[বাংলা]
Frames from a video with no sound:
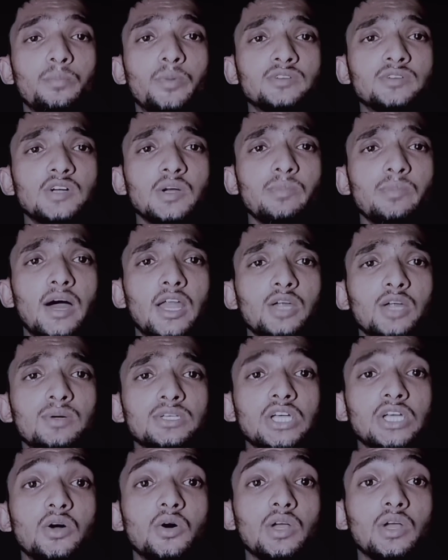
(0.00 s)
বরং
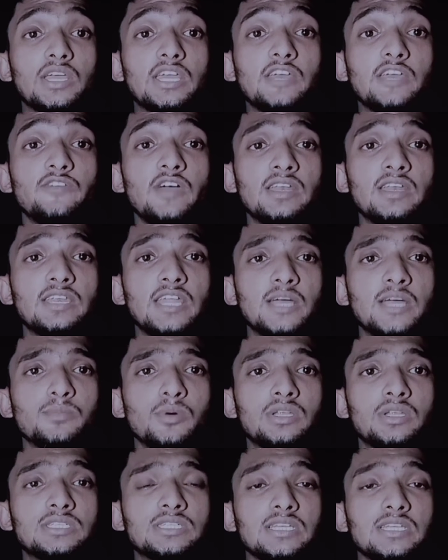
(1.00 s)
ভালোবাসা হোক গিভ অ্যান্ড টেক
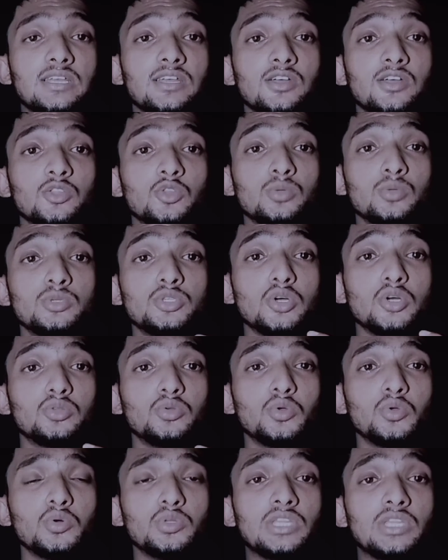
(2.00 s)
পলিসি তুমি
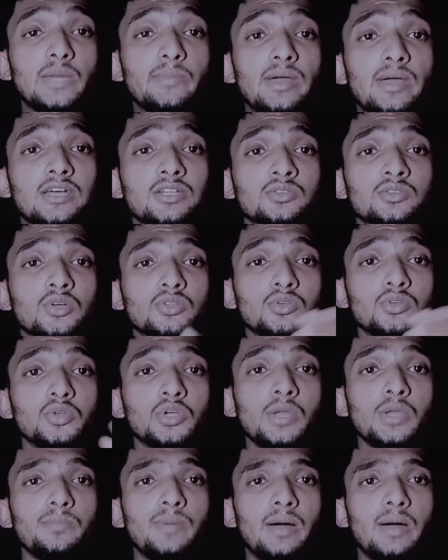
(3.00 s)
যতটুকু দেবে
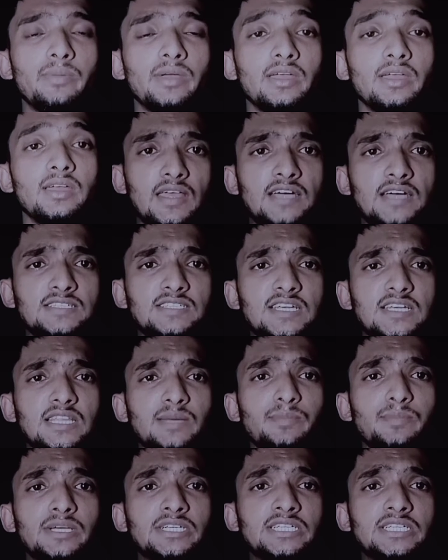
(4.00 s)
ততটুকুই পাবে এর
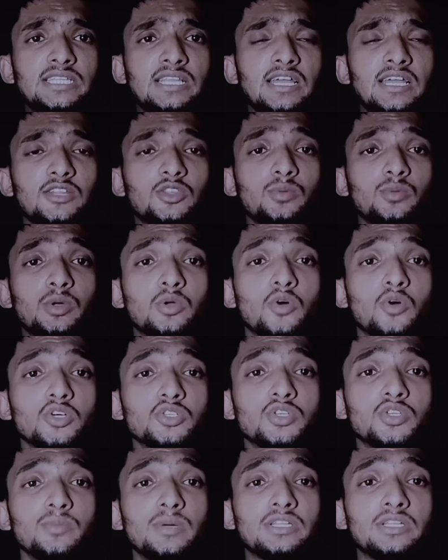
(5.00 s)
চাইতে বেশি দিলে তুমি
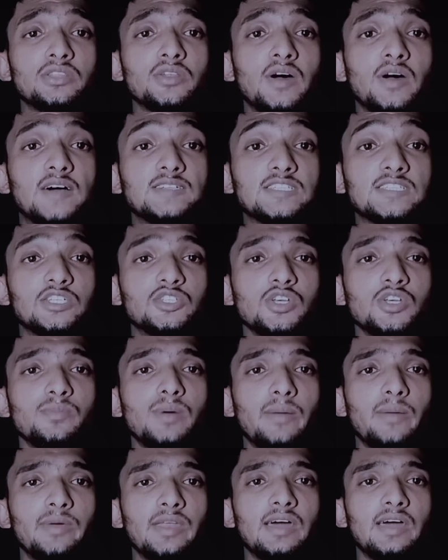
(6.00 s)
কষ্ট ব্যতীত আর
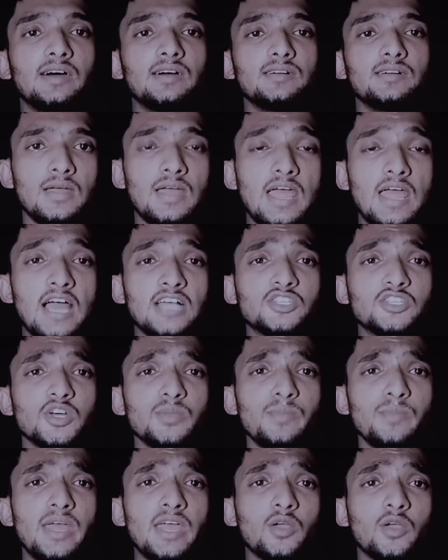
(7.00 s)
কিছুই পাবে না
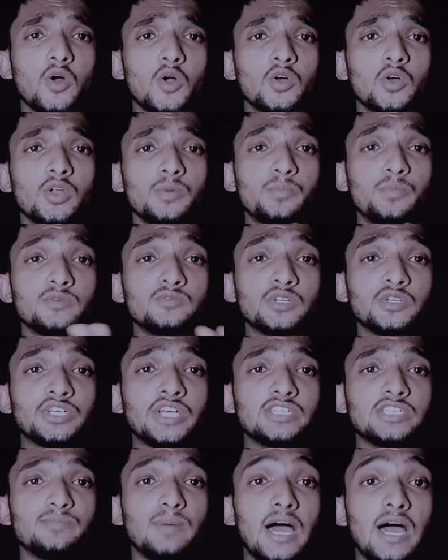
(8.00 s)
একজন মেয়ে কখনো
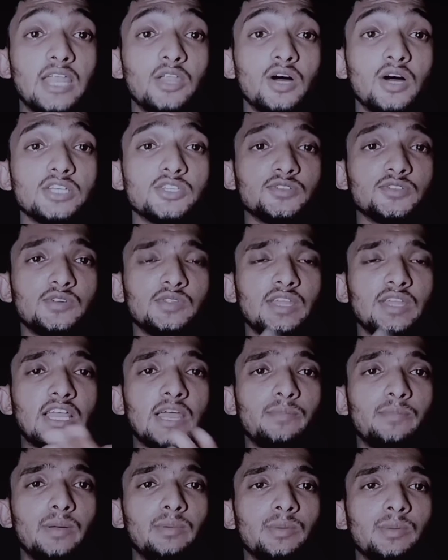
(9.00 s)
পুরুষের ভালো আচরণ
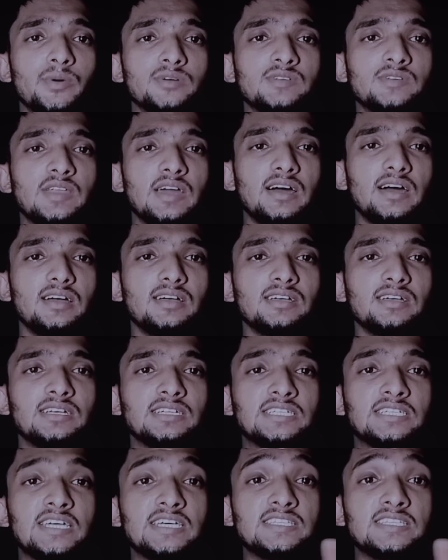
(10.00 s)
দেখে প্রেমে পড়বে না
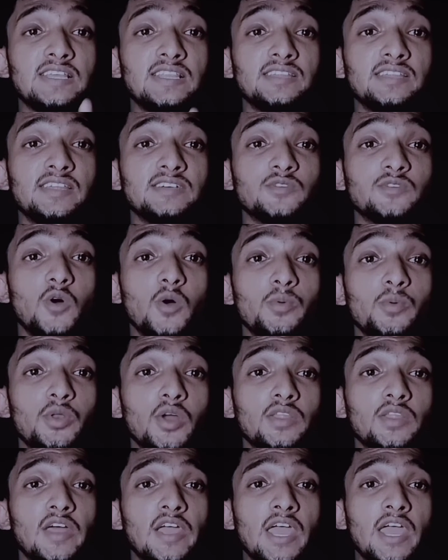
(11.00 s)
সে ছেলেদের
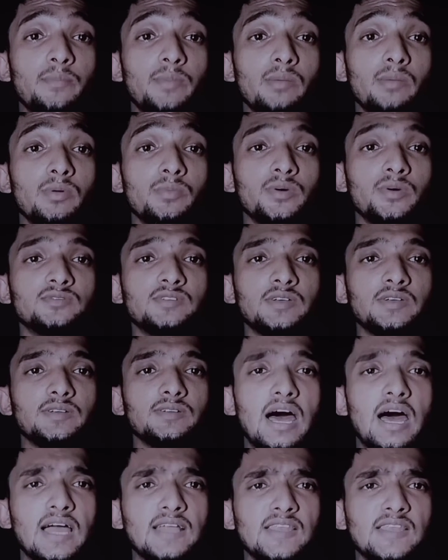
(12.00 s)
অভিনয় দেখে প্রেমে পড়বে
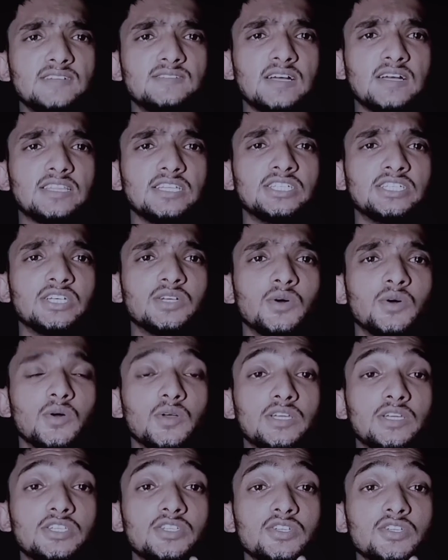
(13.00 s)
আগলে রাখতে শিখো
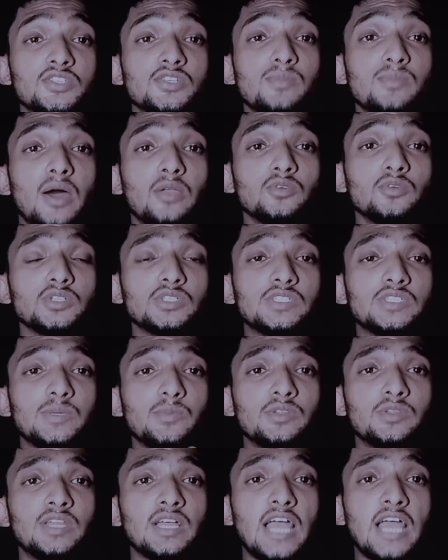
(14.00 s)
কিছু কিছু মানুষ
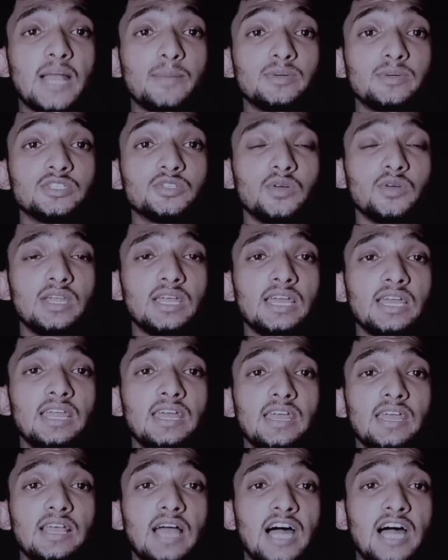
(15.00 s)
জীবন থেকে একবার চলে
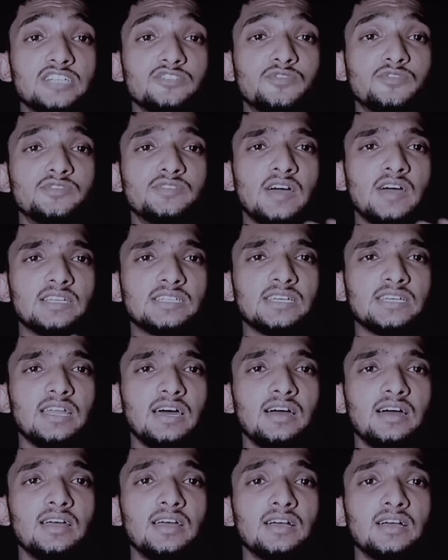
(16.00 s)
গেলে আর ফিরে আসে
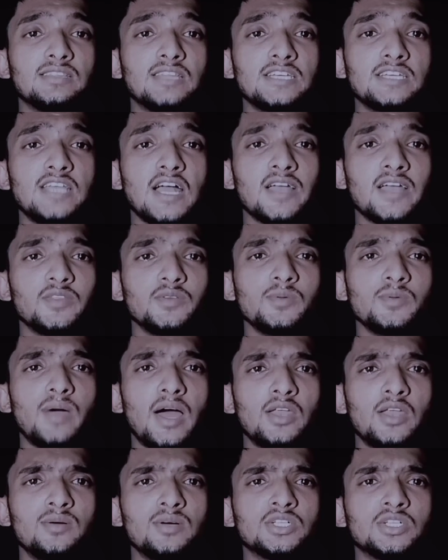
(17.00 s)
না তাই যাকে তুমি
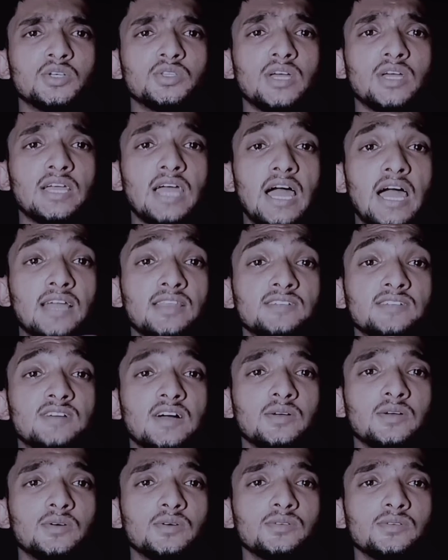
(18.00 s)
ভালোবাসো তাকে আগলে
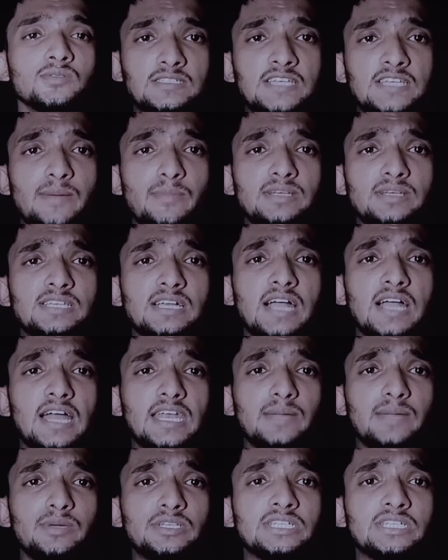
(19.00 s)
রাখো যে মাসে
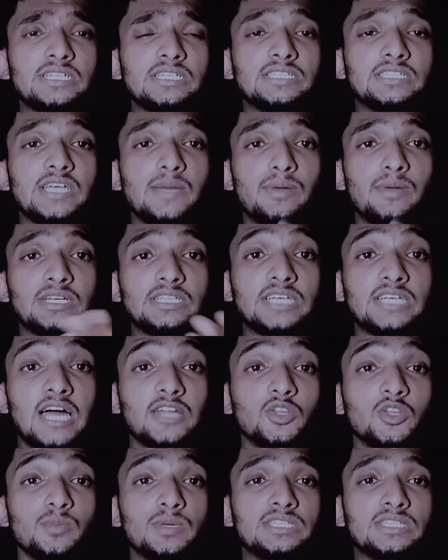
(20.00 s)
কাটা বেশি সে মাসে
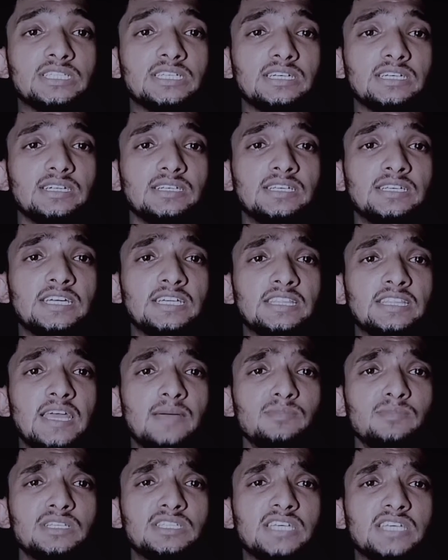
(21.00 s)
স্বাদও বেশি ঠিক
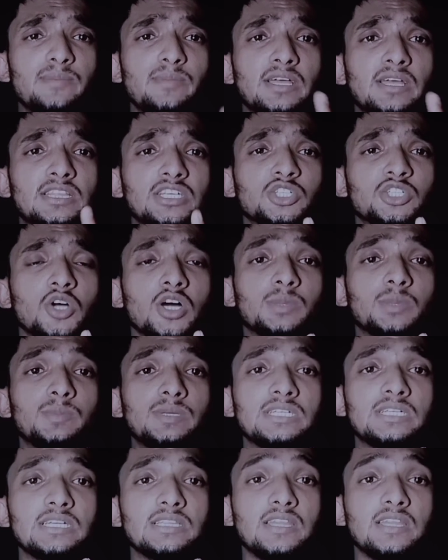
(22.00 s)
তেমনি যে ব্যক্তি সব
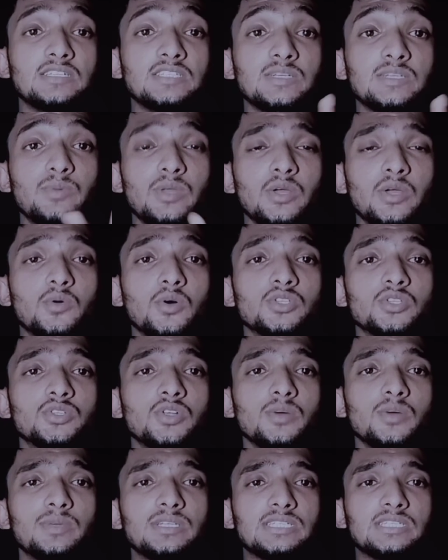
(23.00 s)
বেশি তার জীবনে
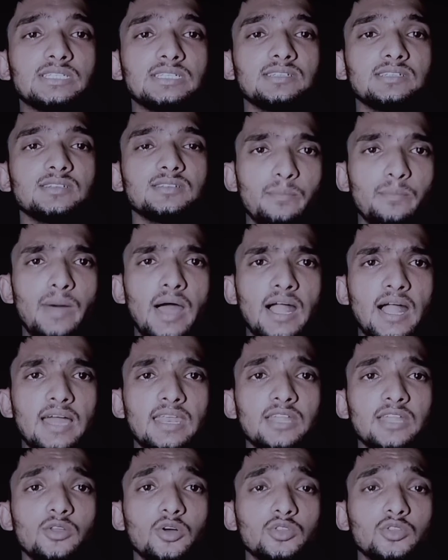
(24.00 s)
কষ্টও বেশি
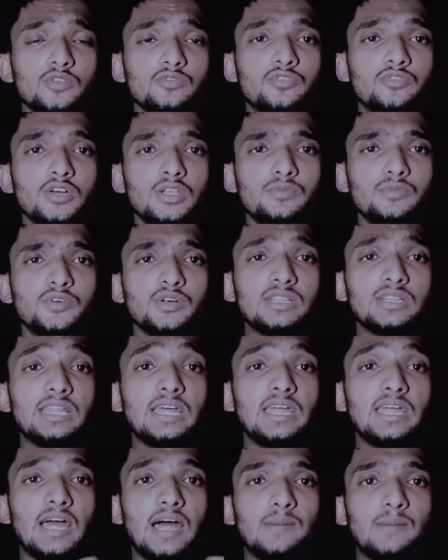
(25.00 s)
বাগানে নতুন ফুল
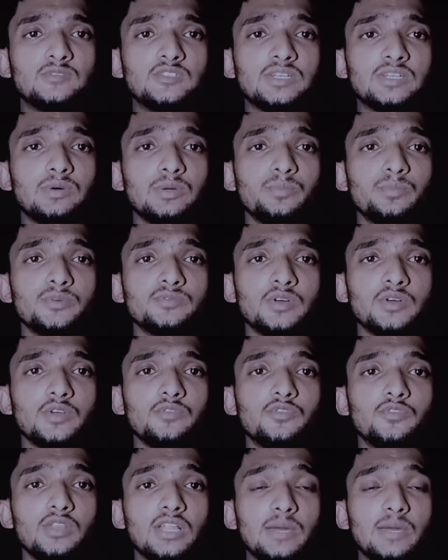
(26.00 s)
ফুটলে আমরা যেমন
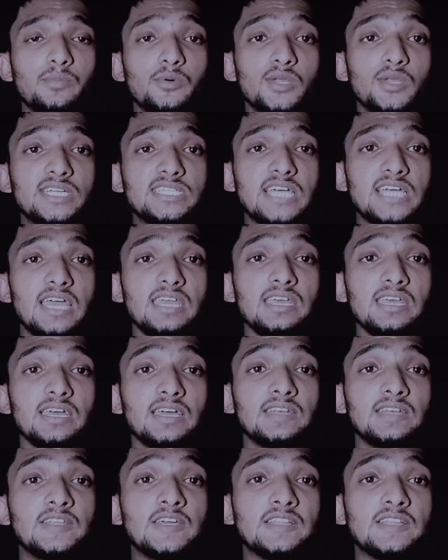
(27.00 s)
পুরনো ফুলকে ভুলে যাই
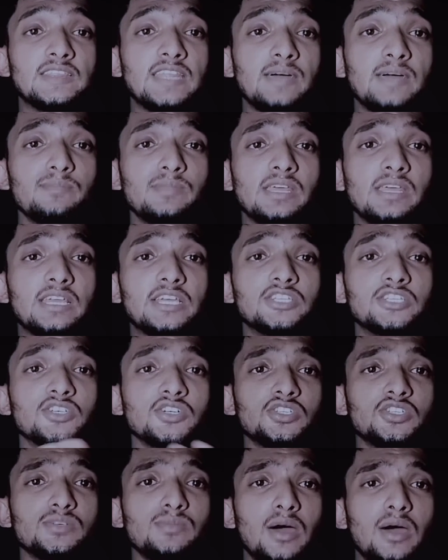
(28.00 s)
ঠিক তেমনি কিছু
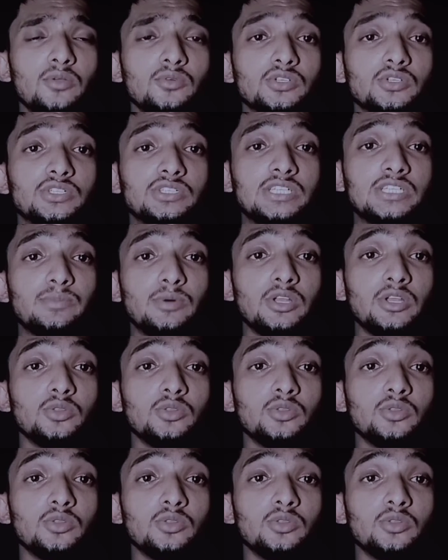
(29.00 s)
কিছু মানুষ জীবনে